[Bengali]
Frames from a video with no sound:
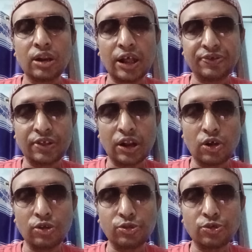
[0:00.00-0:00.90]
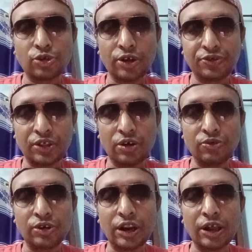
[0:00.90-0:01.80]
রাস্তার কত সস্তা
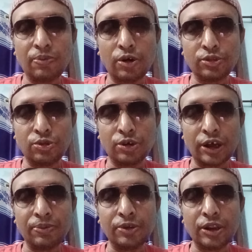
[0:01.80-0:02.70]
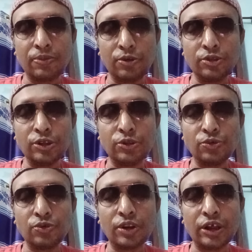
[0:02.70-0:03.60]
হোটেলে বদ্ধ কেবিনে বন্দি
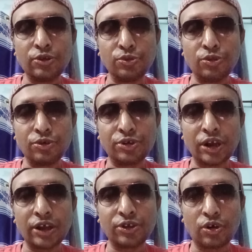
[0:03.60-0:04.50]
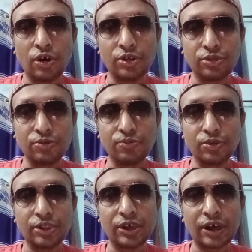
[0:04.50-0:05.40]
দুজনের উদ্দশ্বাস কত
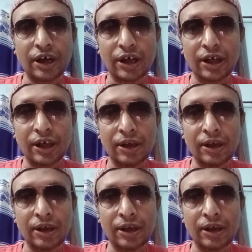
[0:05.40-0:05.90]
প্রতীক্ষা